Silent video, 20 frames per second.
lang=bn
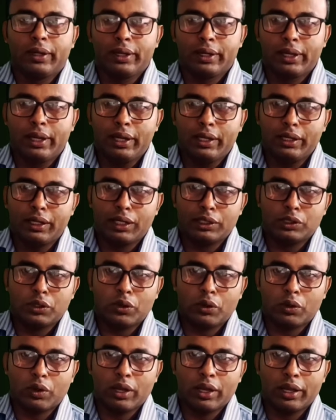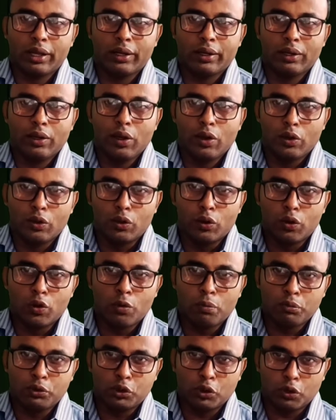কীটনাশকের
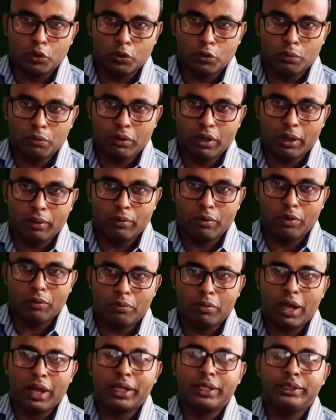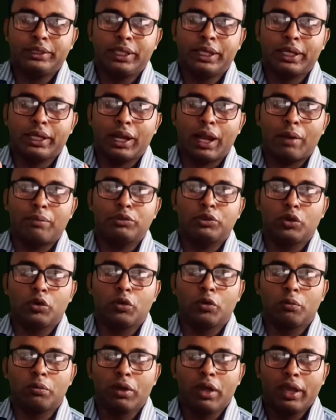গ্রুপ স্বরূপ এবং বাণিজ্যিক নাম
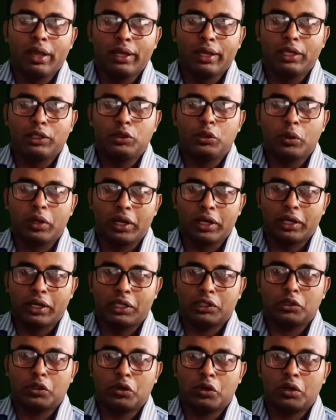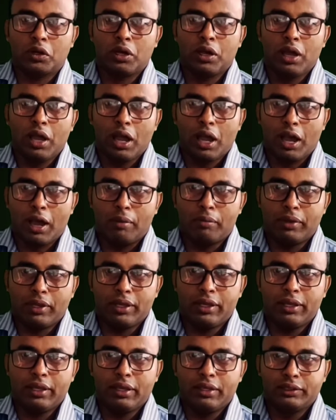স্বরূপ কিছু কীটনাশক আমি
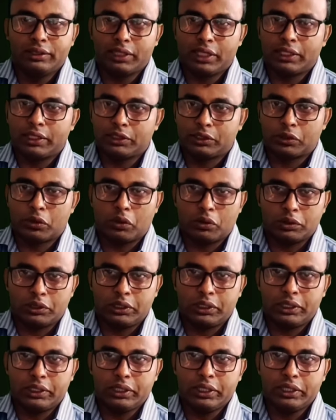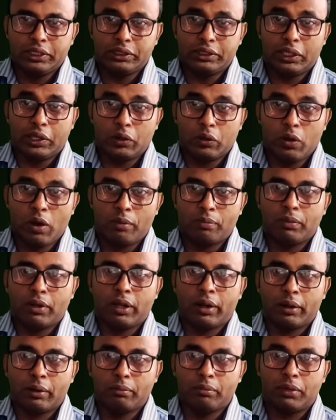সাজেস্ট করছি যেগুলো
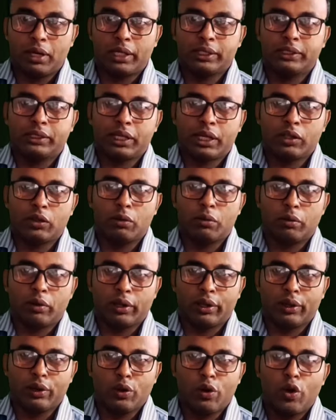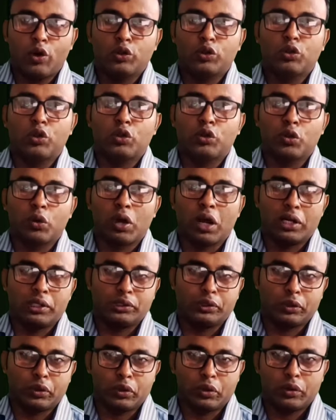আপনার মাজরা দমনে অত্যন্ত
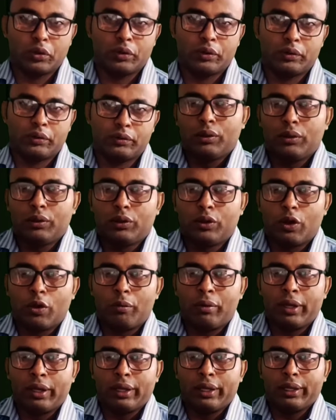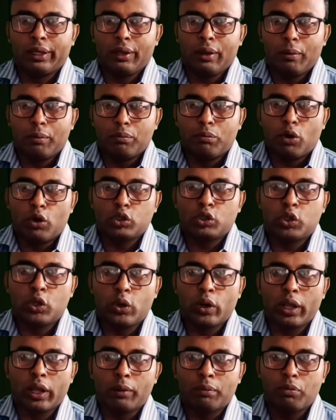কার্যকর তবে
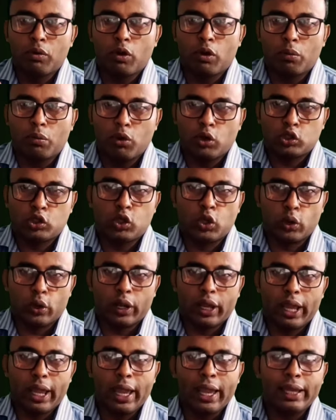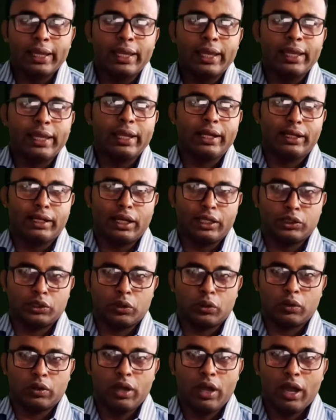বছরের পর বছর একই
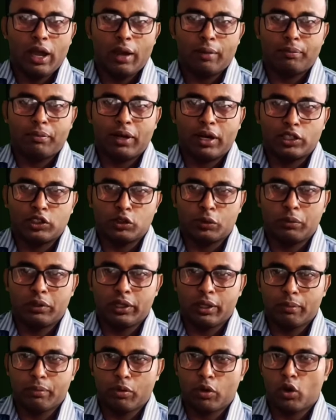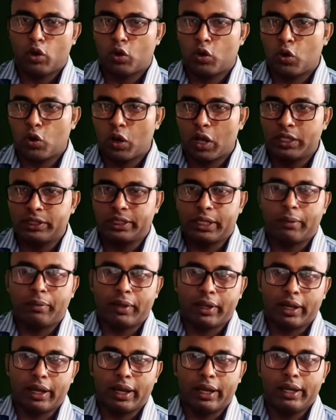কীটনাশক আপনার জমিতে প্রয়োগ করা যাবে
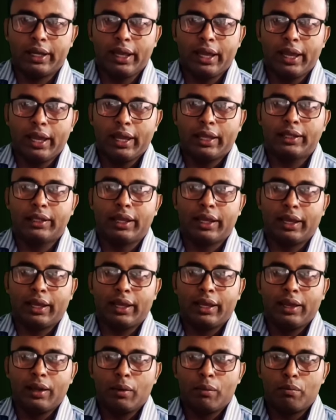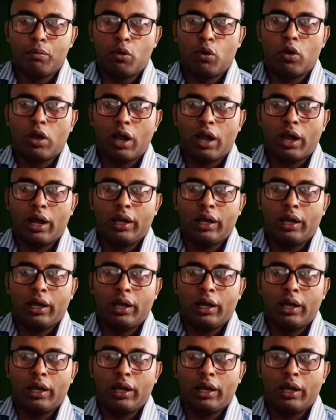না এতে পোকা